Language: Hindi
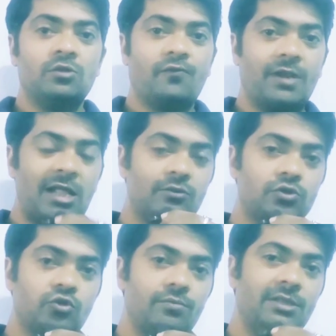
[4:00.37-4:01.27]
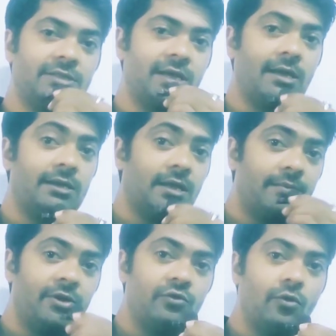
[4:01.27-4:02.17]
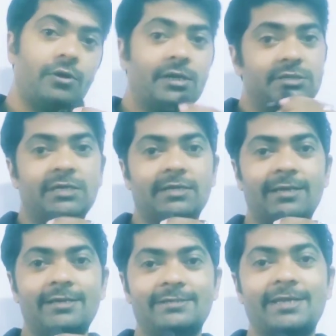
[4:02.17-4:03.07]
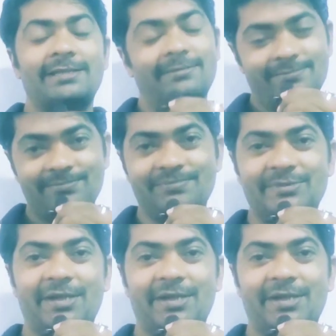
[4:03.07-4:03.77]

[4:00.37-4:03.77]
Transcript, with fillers: फिलहाल दोस्तों मिलते हैं नए वीडियो और नई जानकारी के साथ